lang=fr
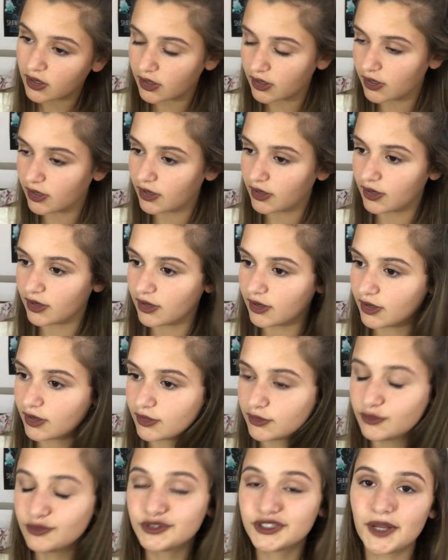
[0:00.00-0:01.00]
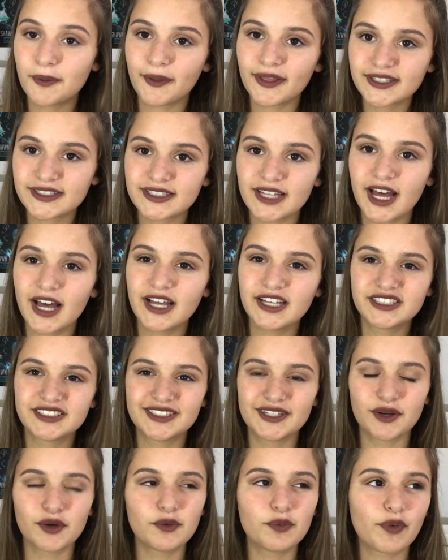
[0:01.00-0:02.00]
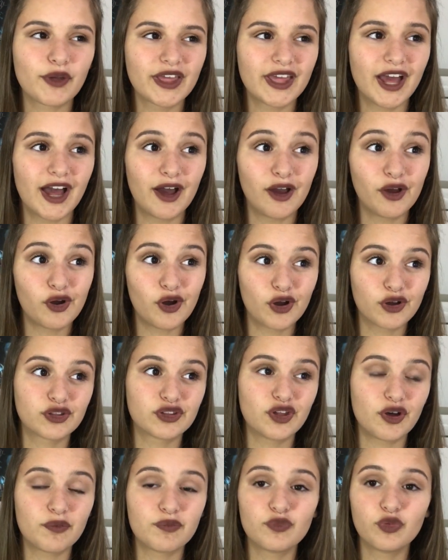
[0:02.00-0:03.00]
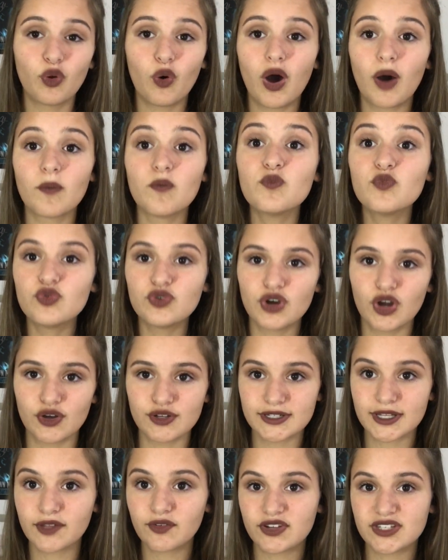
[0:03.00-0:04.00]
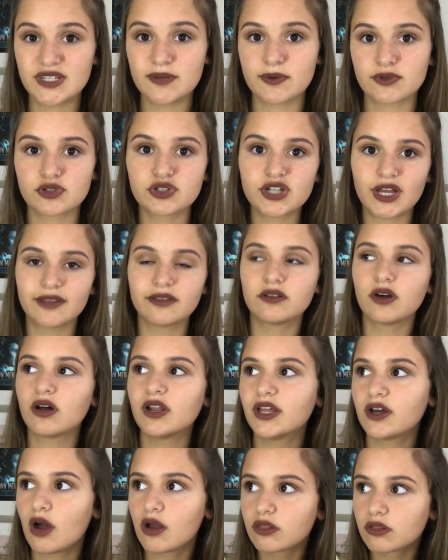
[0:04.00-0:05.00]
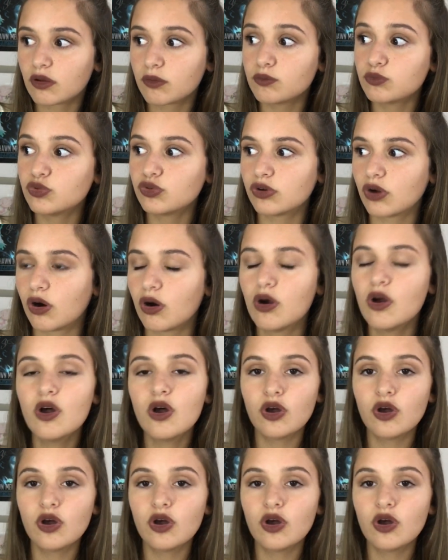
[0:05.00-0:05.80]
Euh, donc j'ai pris ça, j'ai repris un croc top noir moulant cette fois-ci parce que j'adore les croc top moulants